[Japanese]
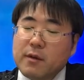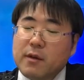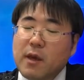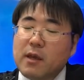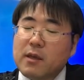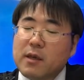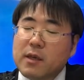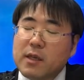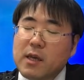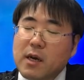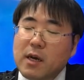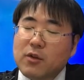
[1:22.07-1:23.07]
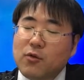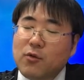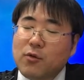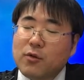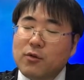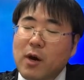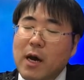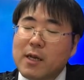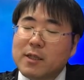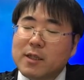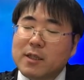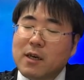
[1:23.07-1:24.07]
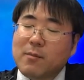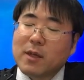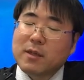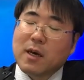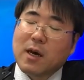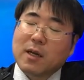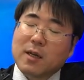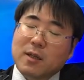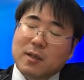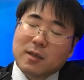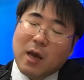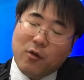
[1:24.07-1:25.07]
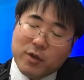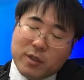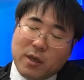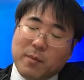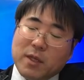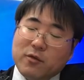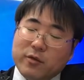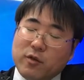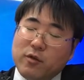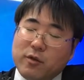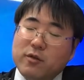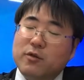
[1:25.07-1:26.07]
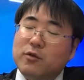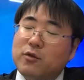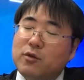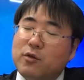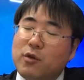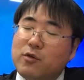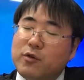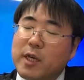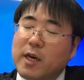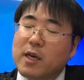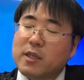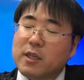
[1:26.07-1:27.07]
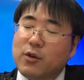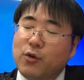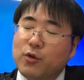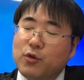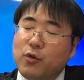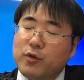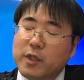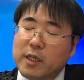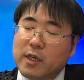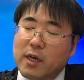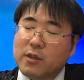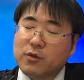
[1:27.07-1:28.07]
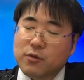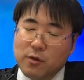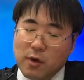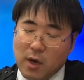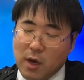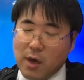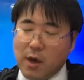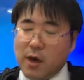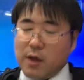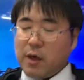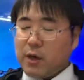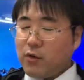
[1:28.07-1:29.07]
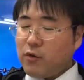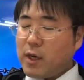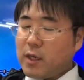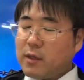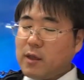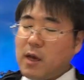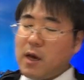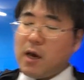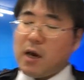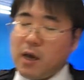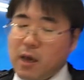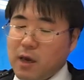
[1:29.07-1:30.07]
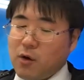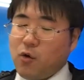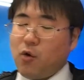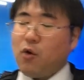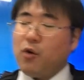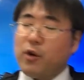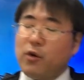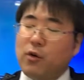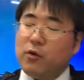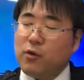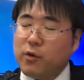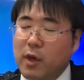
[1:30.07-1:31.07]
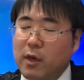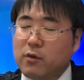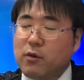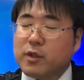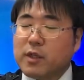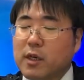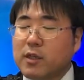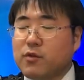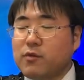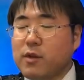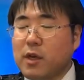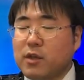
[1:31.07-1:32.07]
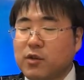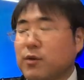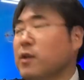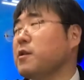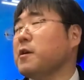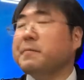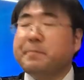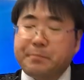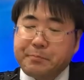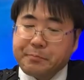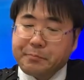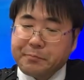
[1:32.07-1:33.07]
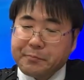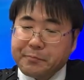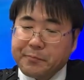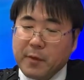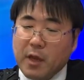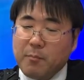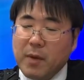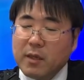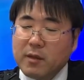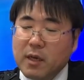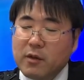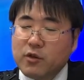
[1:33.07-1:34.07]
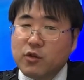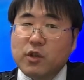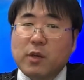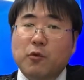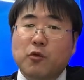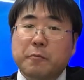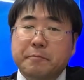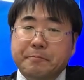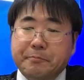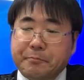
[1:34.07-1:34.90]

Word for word: で田舎の方のハンンがまた倒してまた国を作るという繰り返し両党新慣州。先ほどやった、えー、高の健康者が修繕中ですね。全く忠義者。